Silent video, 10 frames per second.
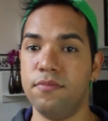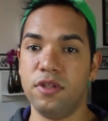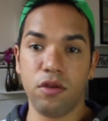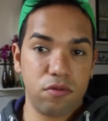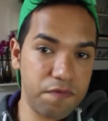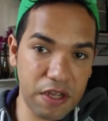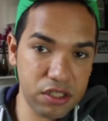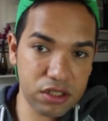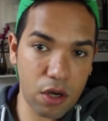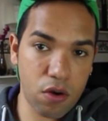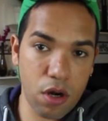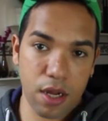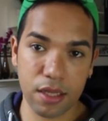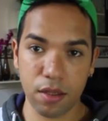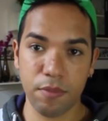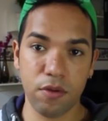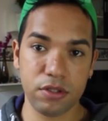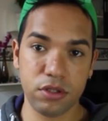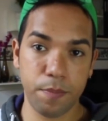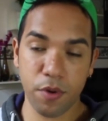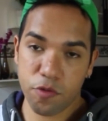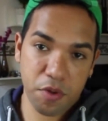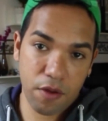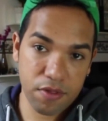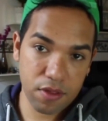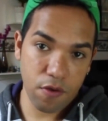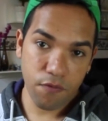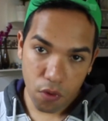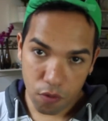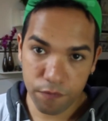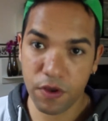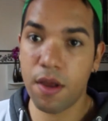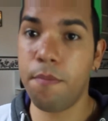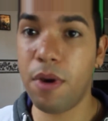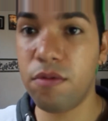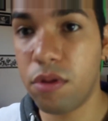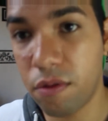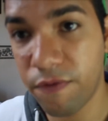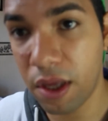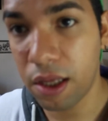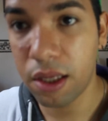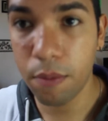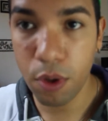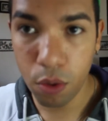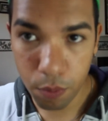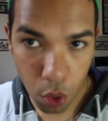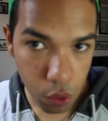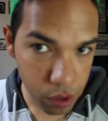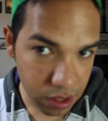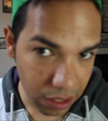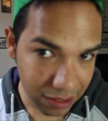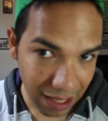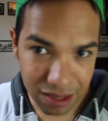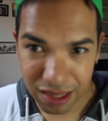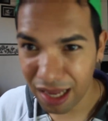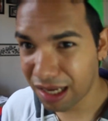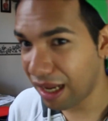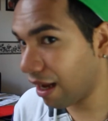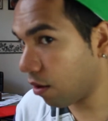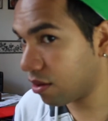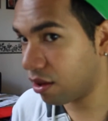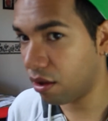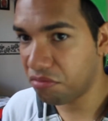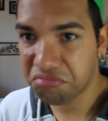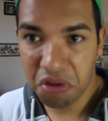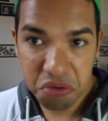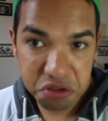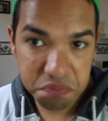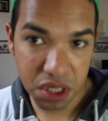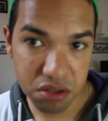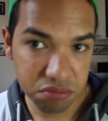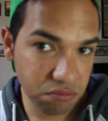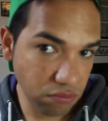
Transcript: Não, não vai adiantar eu colocar também antes e depois, porque vocês não vão conver Mas vocês veem que meu, meu rosto, ele tá até que legalzinho. Eu espero.